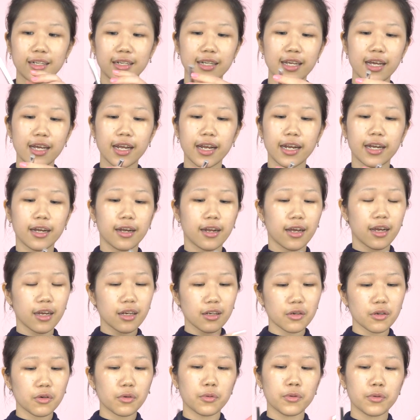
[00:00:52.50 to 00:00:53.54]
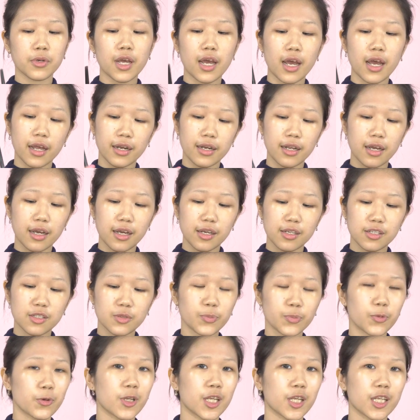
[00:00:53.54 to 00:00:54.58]
dia enak, udah ada
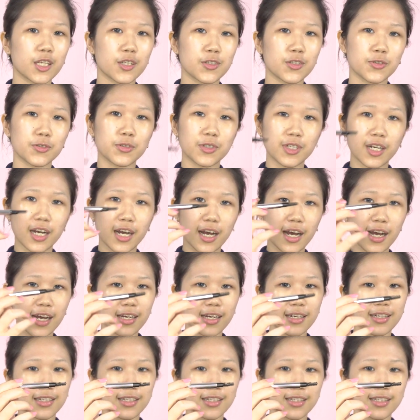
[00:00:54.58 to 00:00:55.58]
spoolinya juga.